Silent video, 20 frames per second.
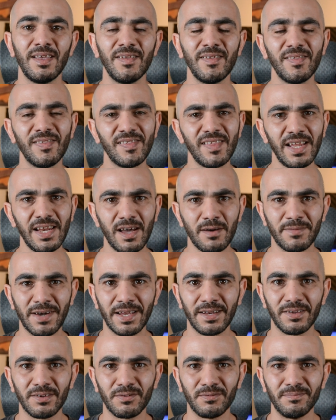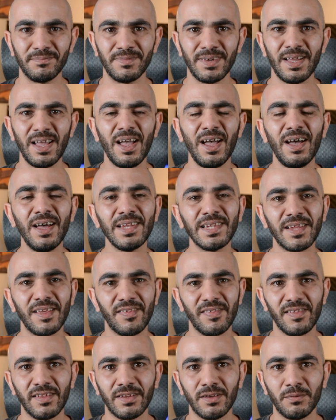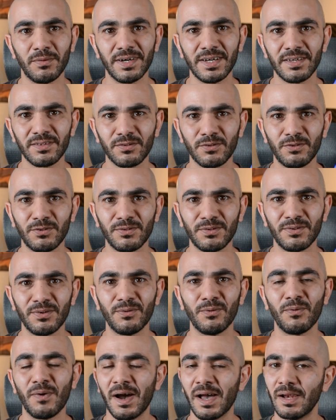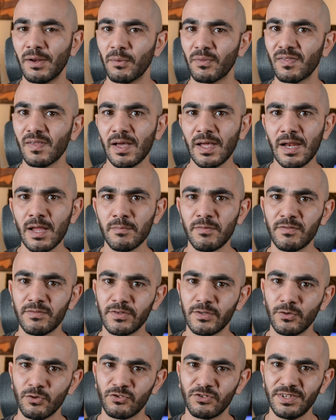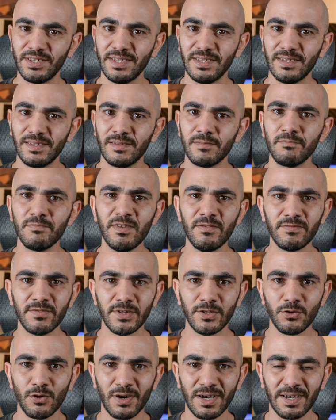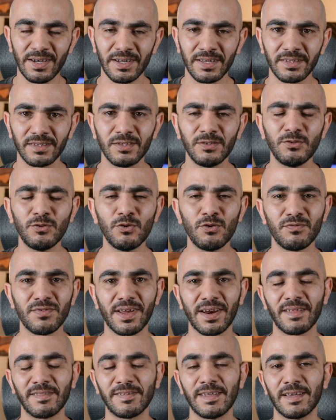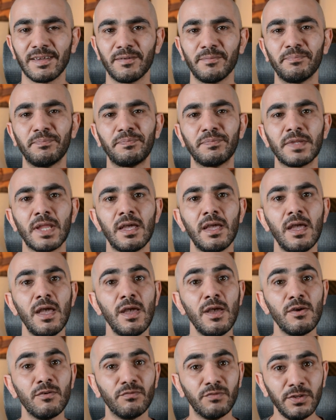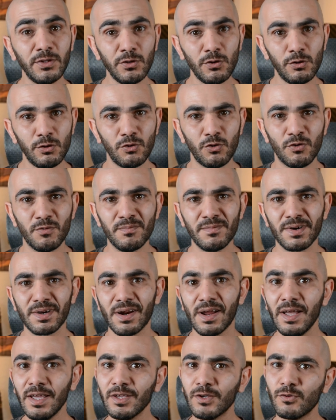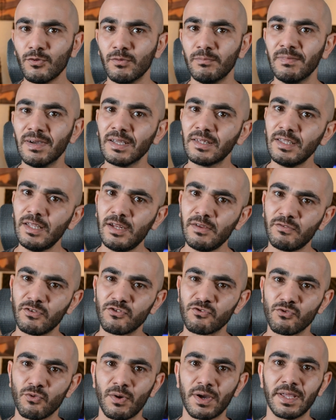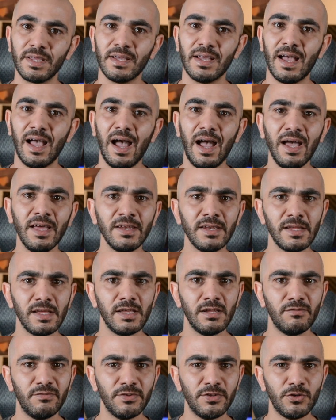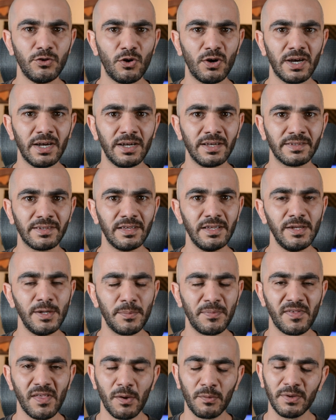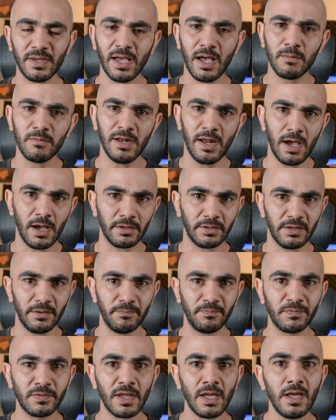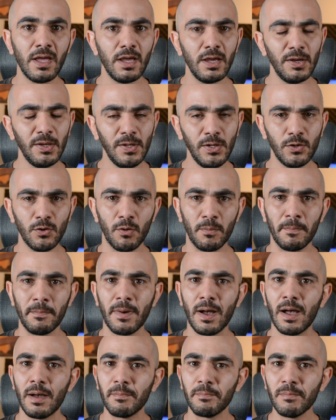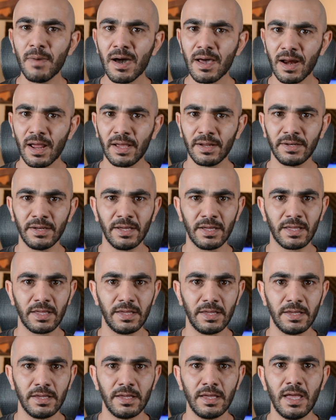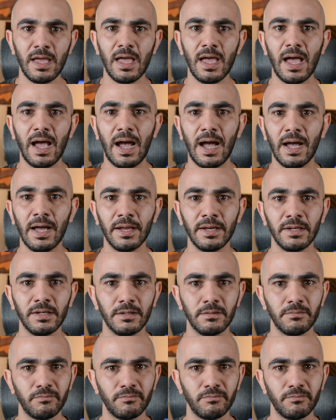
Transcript: السلام عليكم الله يسعد اوقاتكم واهلا وسهلا بفيديو جديد من فيديوهات نو فيديو اليوم راح يكون مختلف شوي عن الفيديوهات اللي بساويها بالعادة اليوم ما راح نحكي عن